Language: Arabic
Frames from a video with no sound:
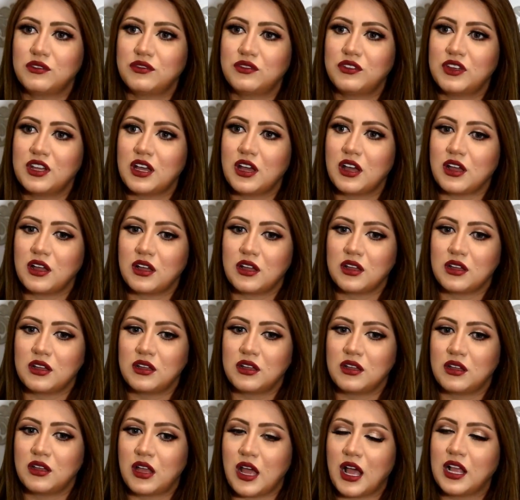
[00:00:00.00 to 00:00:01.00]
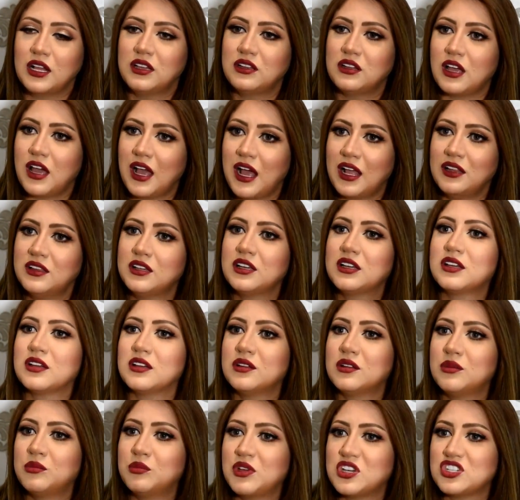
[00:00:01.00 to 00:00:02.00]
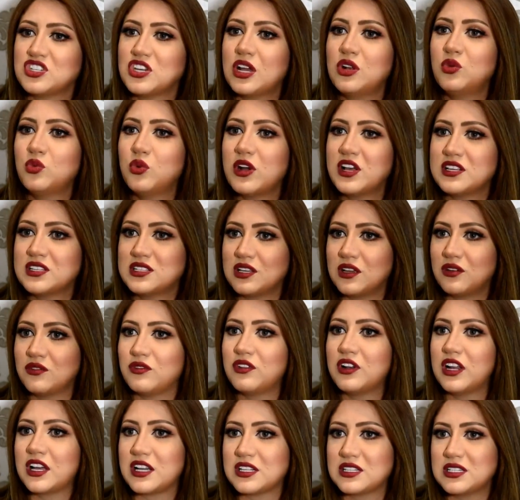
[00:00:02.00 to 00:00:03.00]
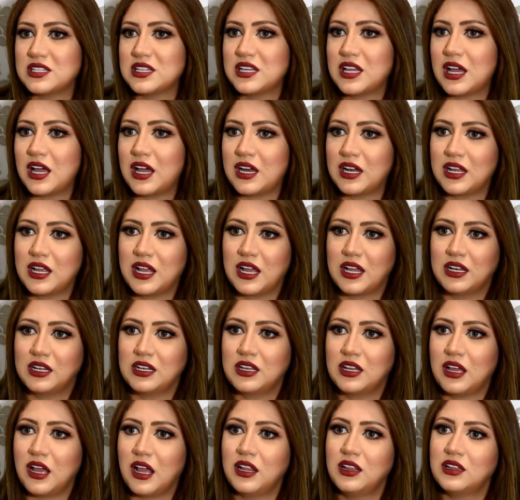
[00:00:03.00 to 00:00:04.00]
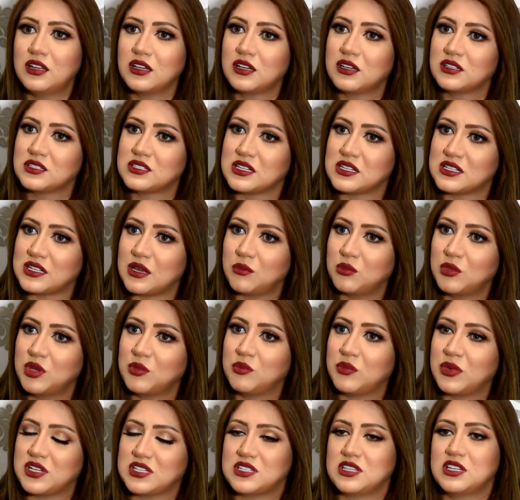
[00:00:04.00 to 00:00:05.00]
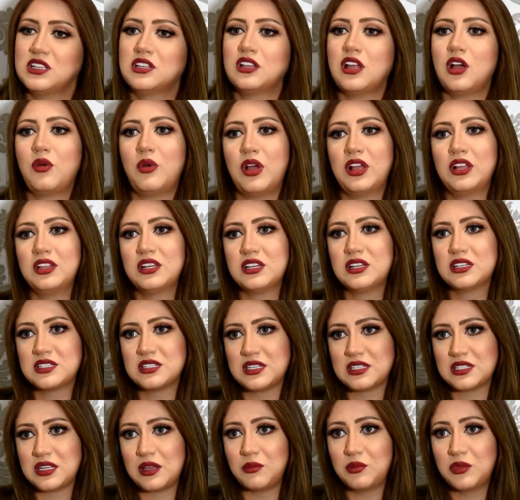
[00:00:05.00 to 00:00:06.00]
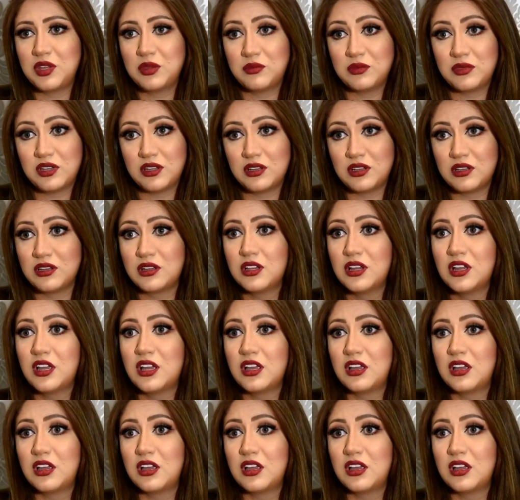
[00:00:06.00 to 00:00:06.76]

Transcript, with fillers: فيها آه، عندك مجال واسع في الاختيار يعني عندك تصاميم بسيطه وعندك تصاميم آه،